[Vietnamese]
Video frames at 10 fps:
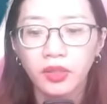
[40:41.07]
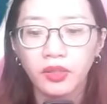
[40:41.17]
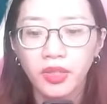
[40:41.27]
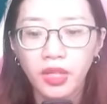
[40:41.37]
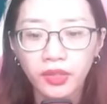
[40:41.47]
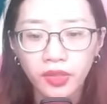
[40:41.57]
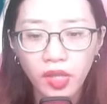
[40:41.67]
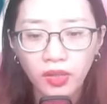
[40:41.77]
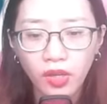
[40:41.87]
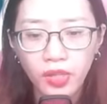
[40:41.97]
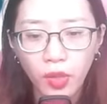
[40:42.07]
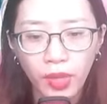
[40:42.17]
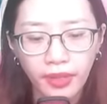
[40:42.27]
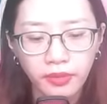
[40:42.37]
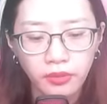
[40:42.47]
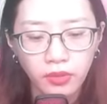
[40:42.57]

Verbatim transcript: Đừng cho nó đầu hàng.